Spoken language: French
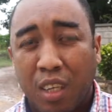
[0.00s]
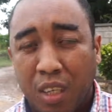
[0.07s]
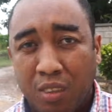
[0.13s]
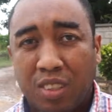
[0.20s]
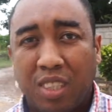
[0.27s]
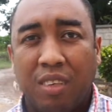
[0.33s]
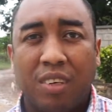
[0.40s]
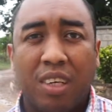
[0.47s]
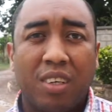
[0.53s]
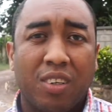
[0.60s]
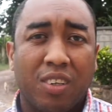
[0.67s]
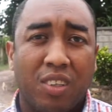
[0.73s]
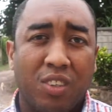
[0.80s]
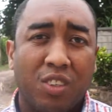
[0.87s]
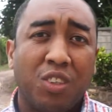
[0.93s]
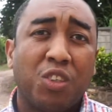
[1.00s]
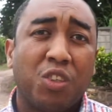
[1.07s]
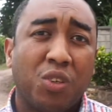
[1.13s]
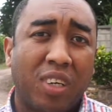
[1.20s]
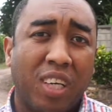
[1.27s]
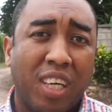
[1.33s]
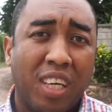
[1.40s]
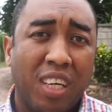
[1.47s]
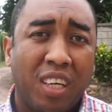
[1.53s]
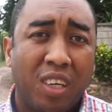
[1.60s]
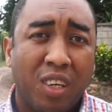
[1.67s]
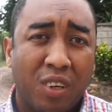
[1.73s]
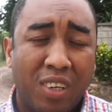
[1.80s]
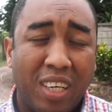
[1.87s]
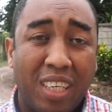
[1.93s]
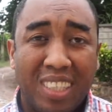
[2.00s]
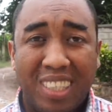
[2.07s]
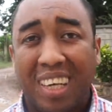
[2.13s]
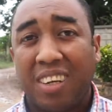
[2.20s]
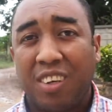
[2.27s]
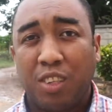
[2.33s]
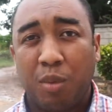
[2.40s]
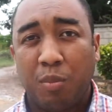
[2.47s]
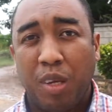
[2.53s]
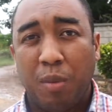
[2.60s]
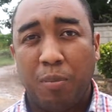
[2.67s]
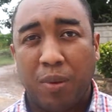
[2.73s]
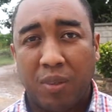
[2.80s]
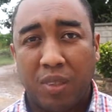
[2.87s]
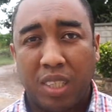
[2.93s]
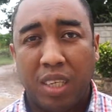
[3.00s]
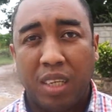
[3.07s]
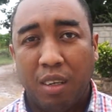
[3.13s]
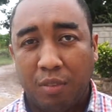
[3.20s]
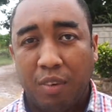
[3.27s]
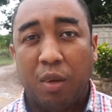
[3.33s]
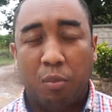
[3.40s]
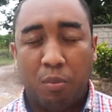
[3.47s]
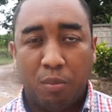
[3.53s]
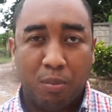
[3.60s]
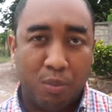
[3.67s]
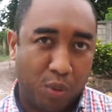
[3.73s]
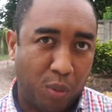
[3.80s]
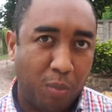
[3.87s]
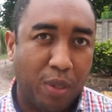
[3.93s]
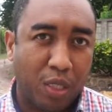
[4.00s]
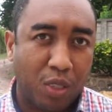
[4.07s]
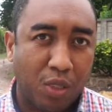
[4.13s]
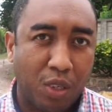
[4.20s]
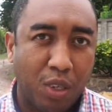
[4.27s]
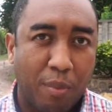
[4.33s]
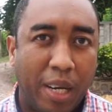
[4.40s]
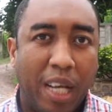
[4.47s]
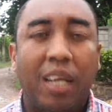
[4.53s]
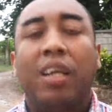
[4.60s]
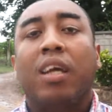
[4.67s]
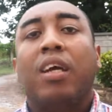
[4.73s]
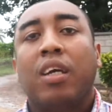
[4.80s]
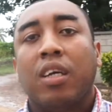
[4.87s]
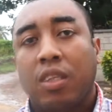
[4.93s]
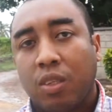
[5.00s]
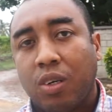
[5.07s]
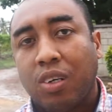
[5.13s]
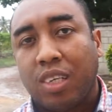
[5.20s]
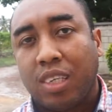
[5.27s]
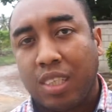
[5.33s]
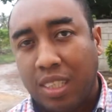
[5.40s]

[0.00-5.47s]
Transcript: Vous savez que dans une journée, on a 50 000 pensées, enfin, pour une personne normale. Donc,